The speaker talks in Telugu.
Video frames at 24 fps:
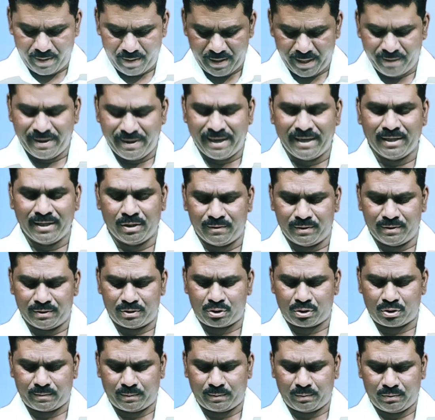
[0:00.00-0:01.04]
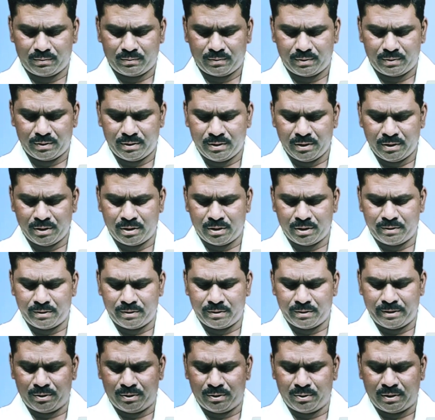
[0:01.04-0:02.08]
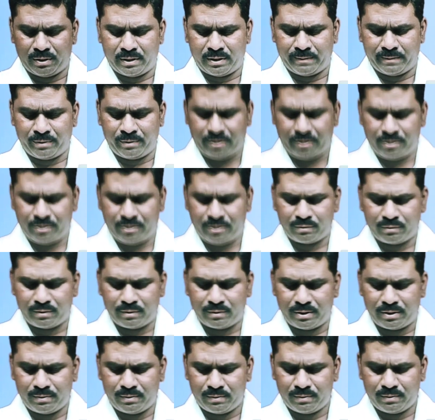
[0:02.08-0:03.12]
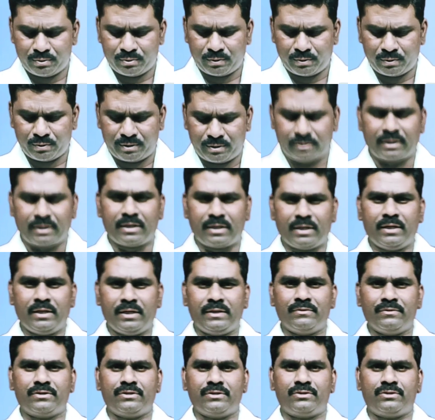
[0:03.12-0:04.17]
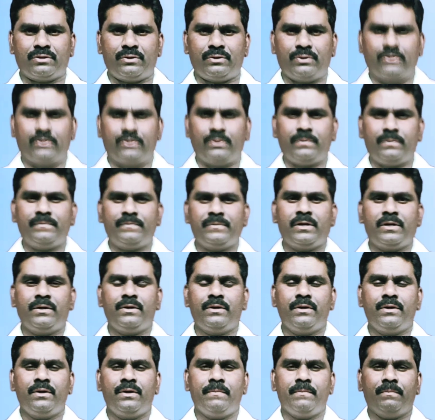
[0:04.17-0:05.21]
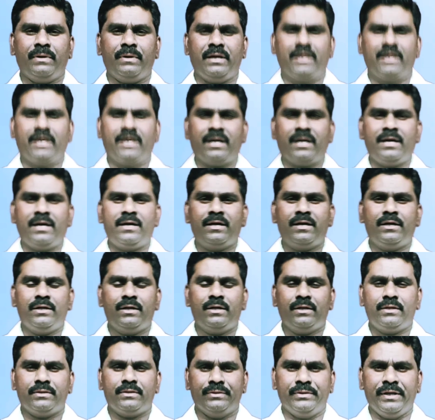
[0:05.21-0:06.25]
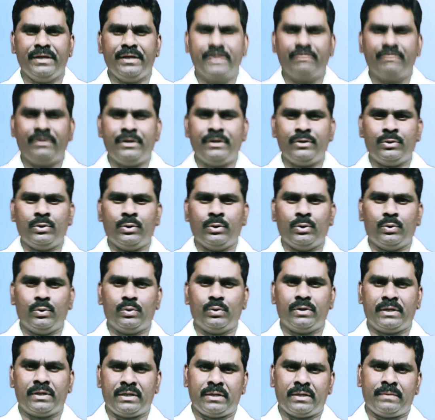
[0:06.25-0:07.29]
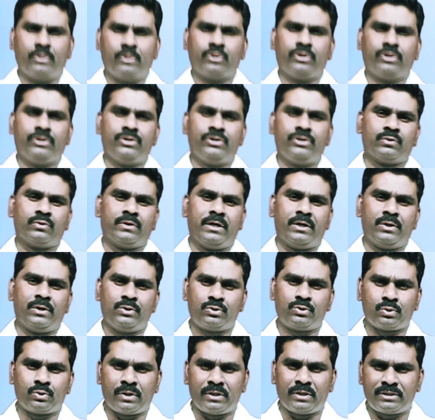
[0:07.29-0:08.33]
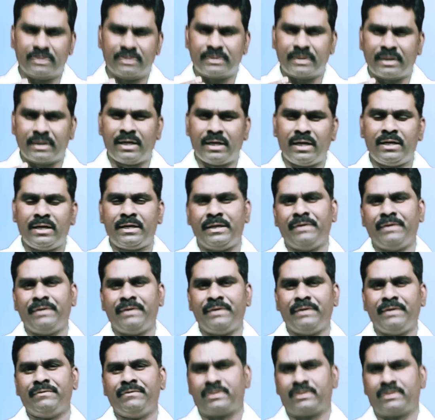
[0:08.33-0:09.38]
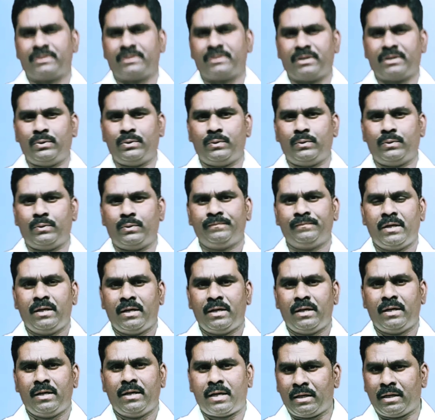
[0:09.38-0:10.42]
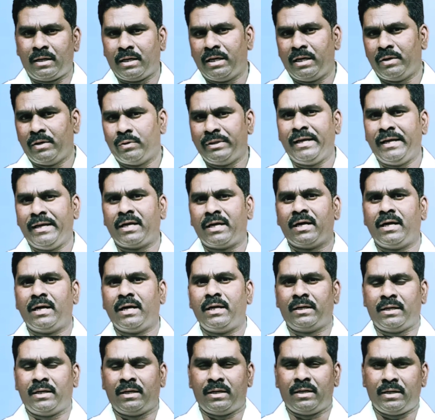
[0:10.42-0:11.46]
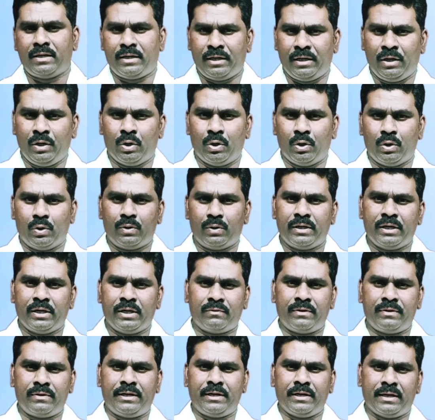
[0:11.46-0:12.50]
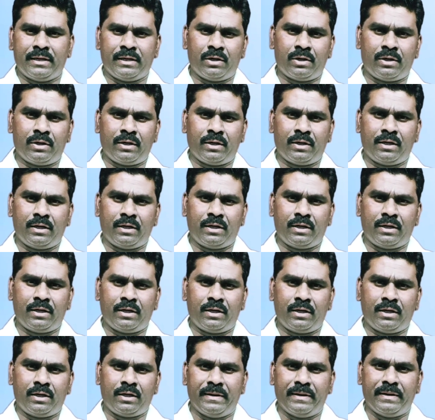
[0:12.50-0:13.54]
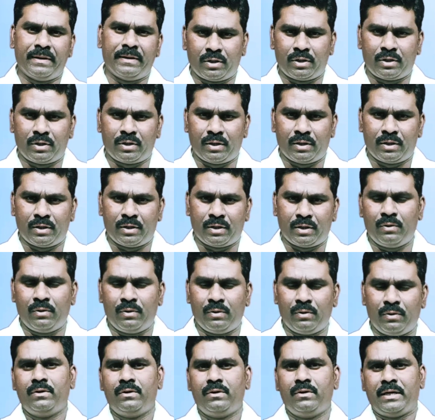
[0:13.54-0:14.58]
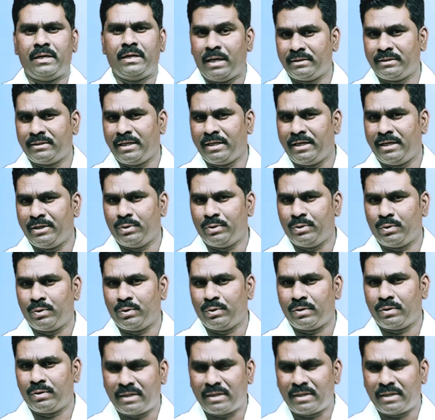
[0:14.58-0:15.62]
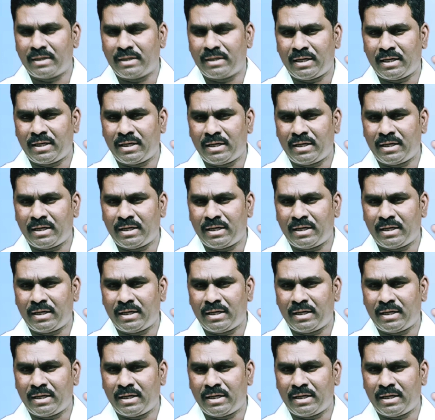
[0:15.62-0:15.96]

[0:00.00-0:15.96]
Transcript: ఇరవై ఐదో వచ్చినము యహోయందు నమ్మకించువారు సురక్షితంగా నివసించరు ప్రియులారా దేవుని ఎందు నమ్మకించువారు సురక్షితంగా నివసిస్తారు కనుక ఉదయకాలన నీలో ఎటువంటి అనారోగ్య భయంతో ఉన్నావో నాకు తెలియదు కానీ